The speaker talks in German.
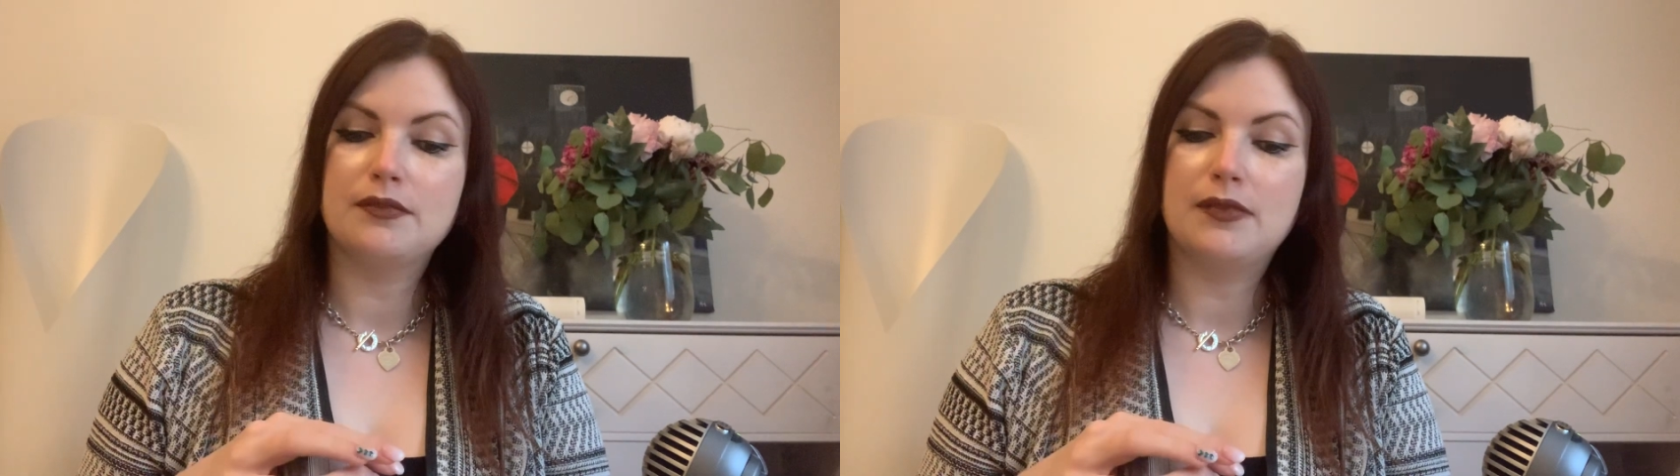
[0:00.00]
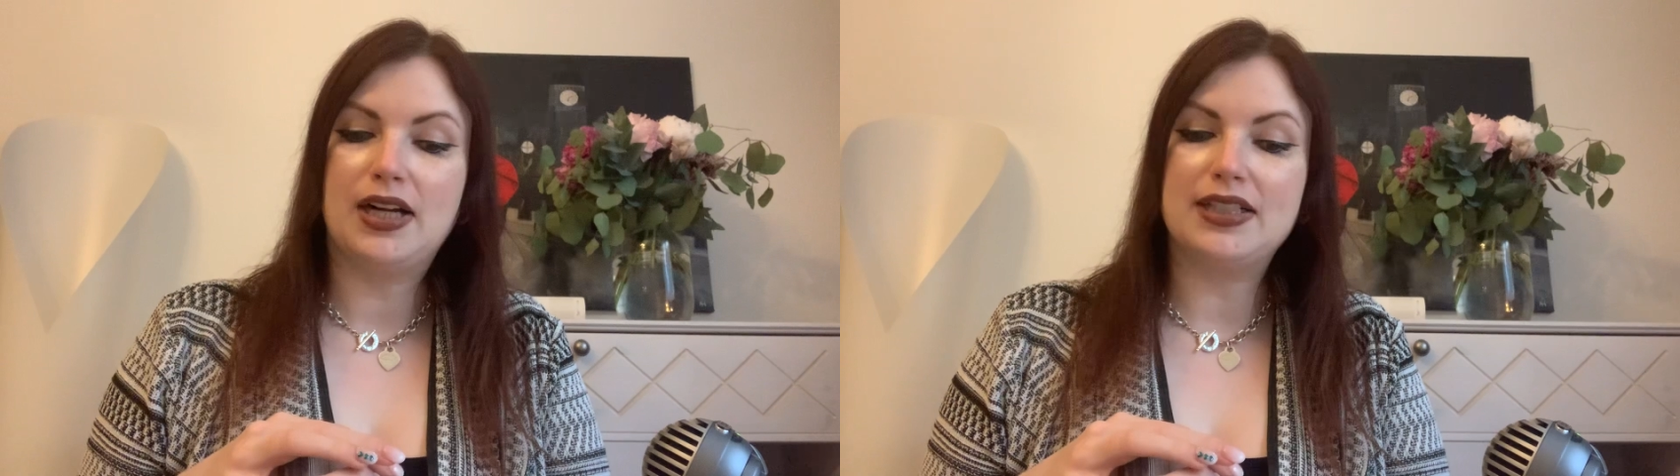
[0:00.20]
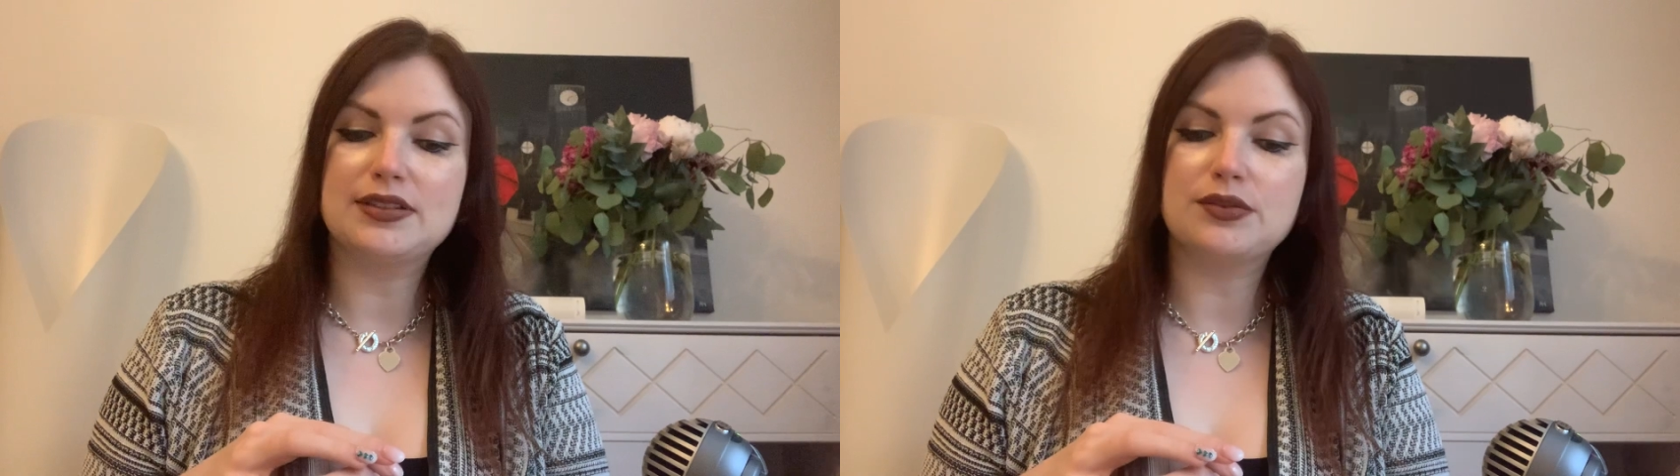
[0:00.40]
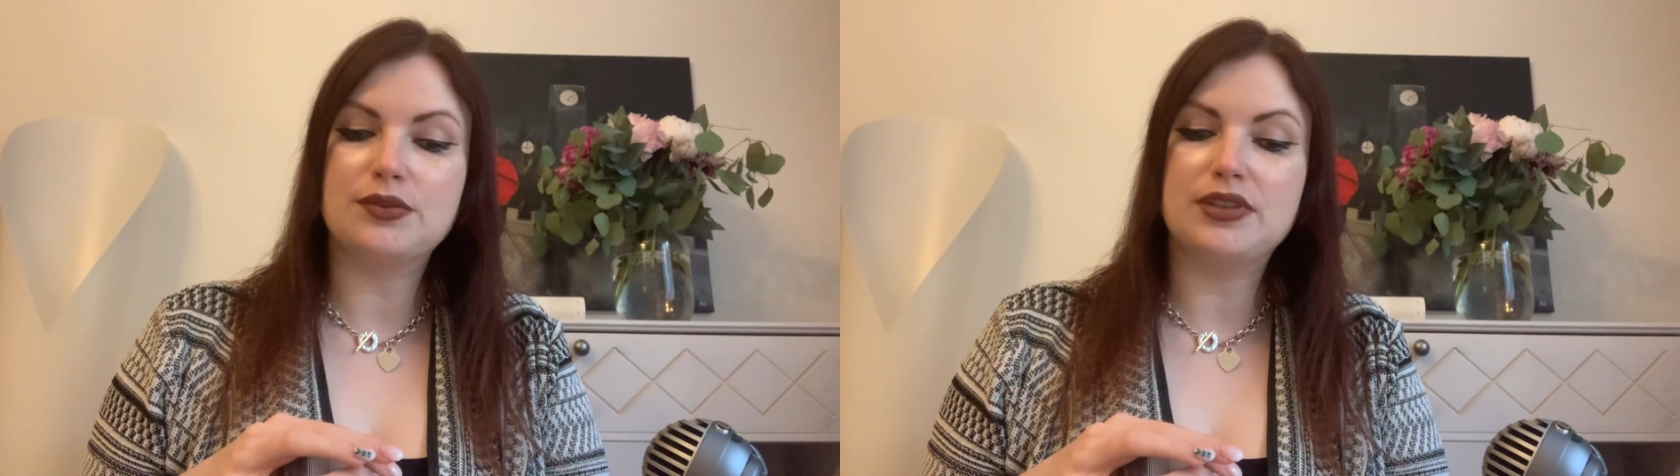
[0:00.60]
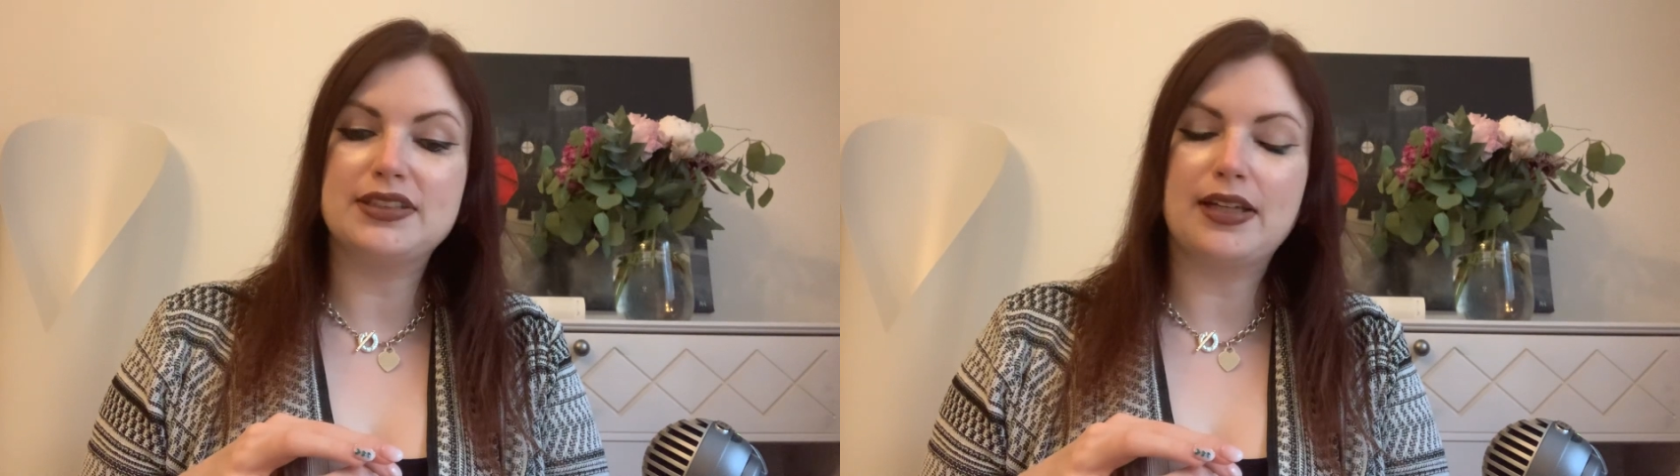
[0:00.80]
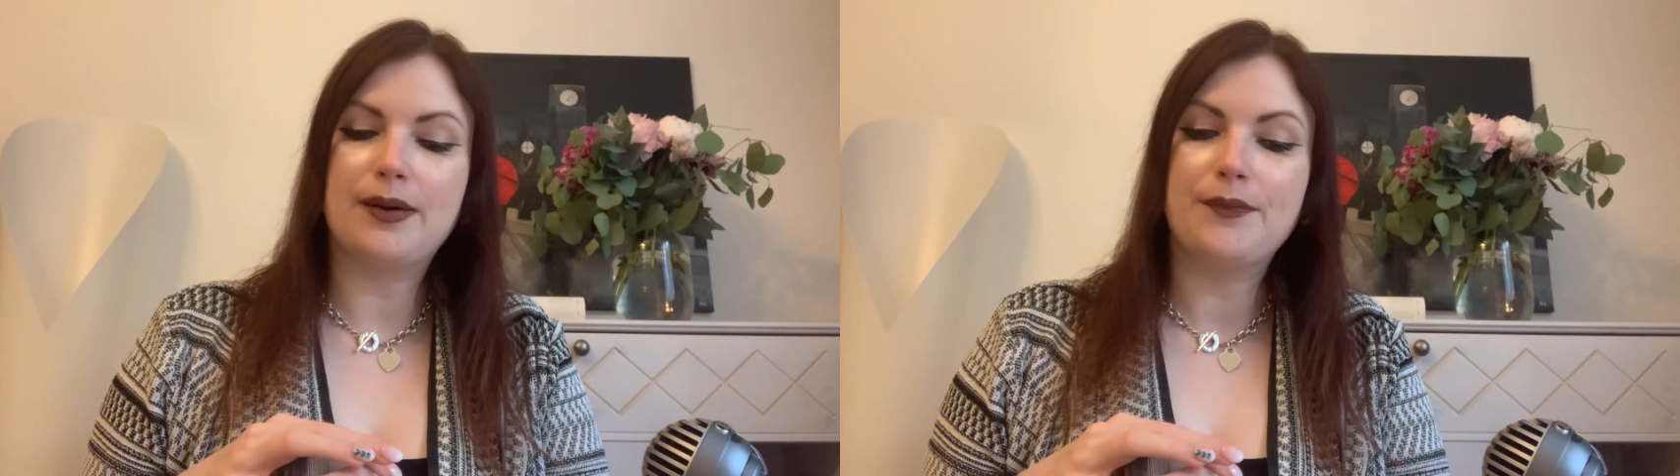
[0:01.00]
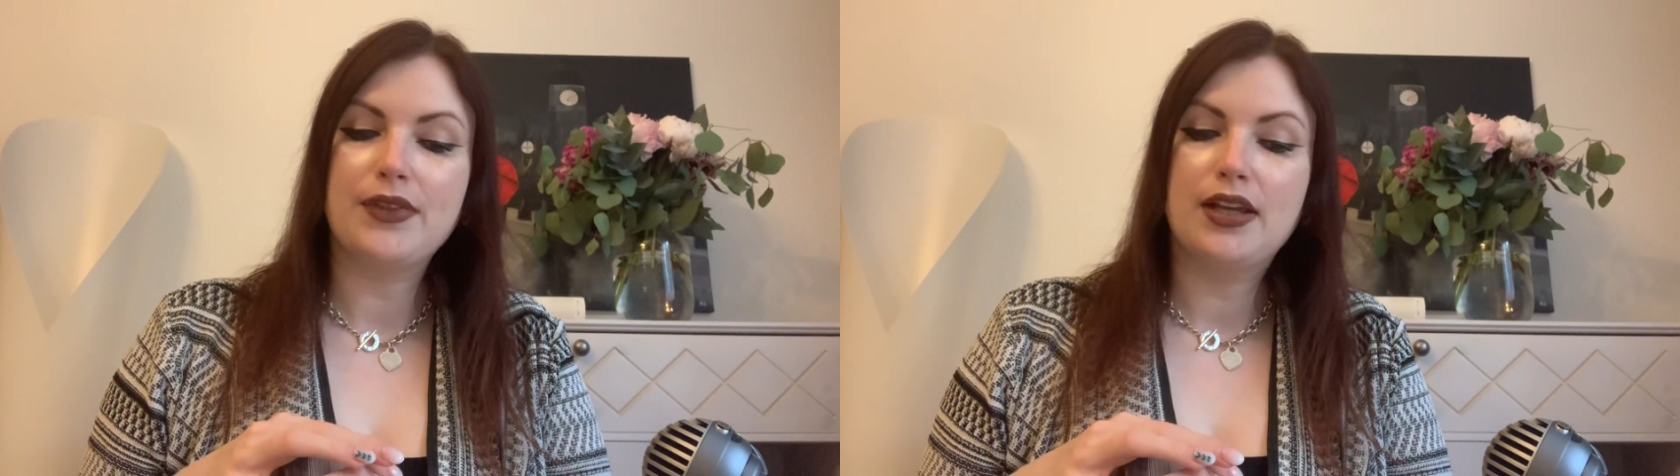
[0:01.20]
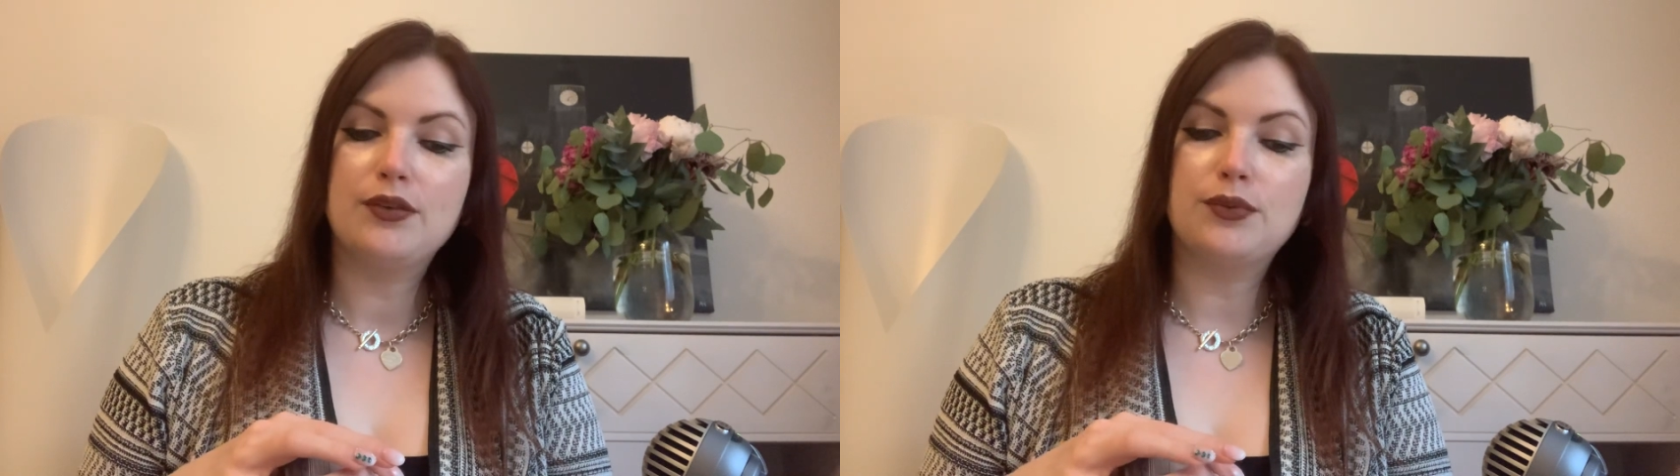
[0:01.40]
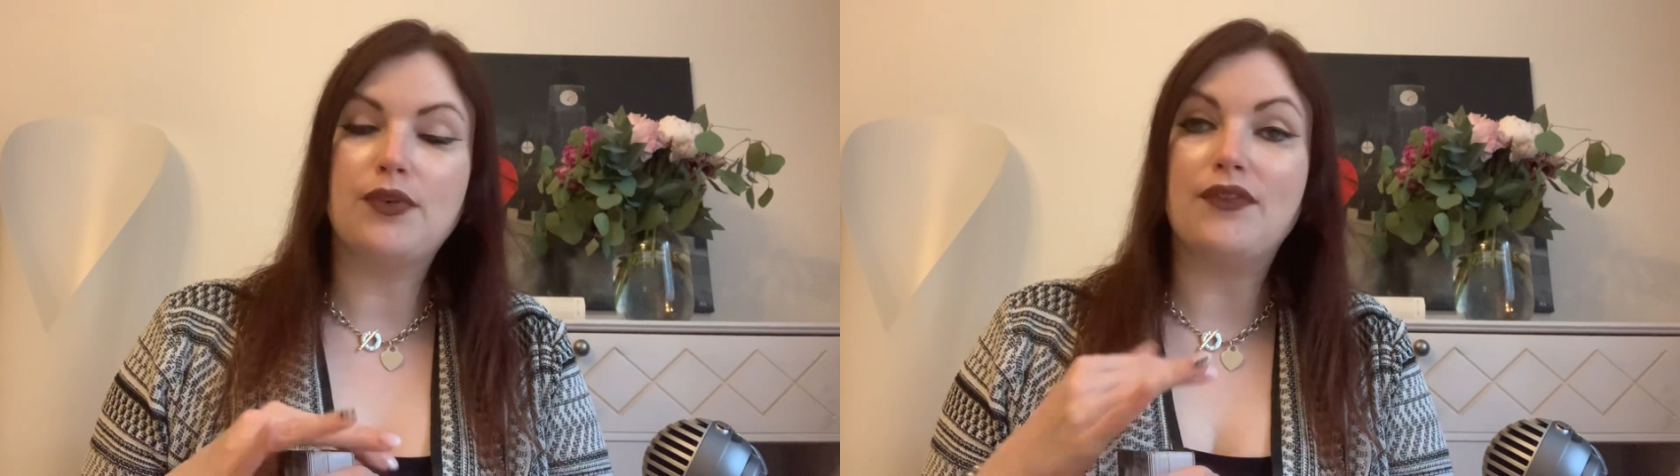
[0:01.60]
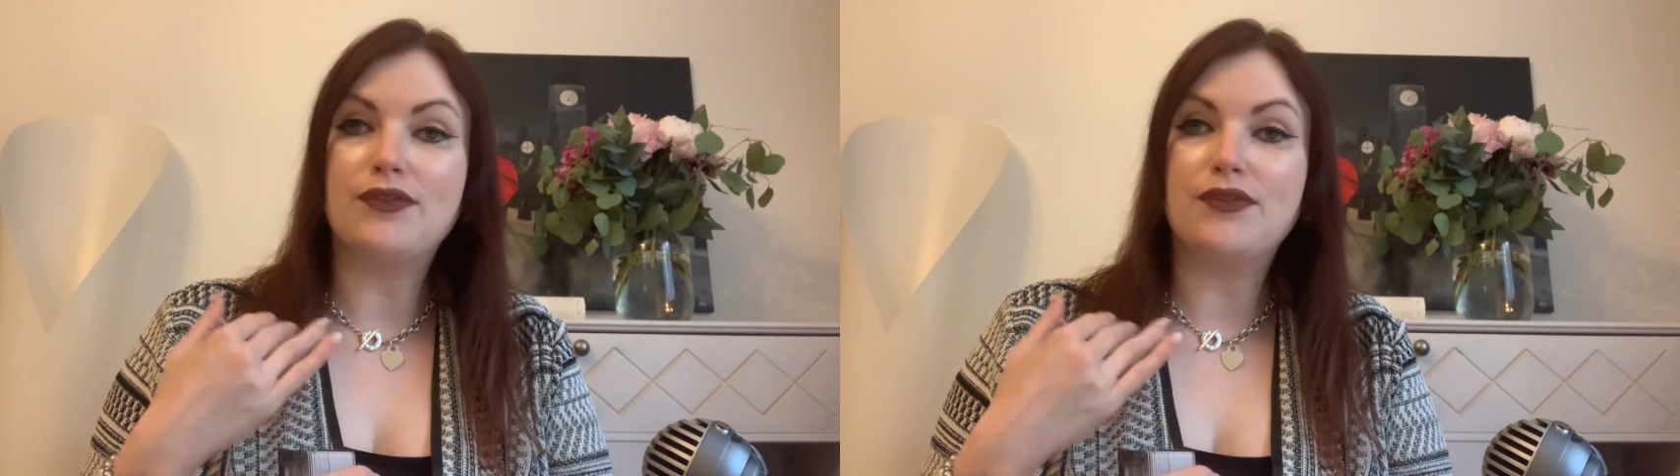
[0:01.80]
Also so dieser Du,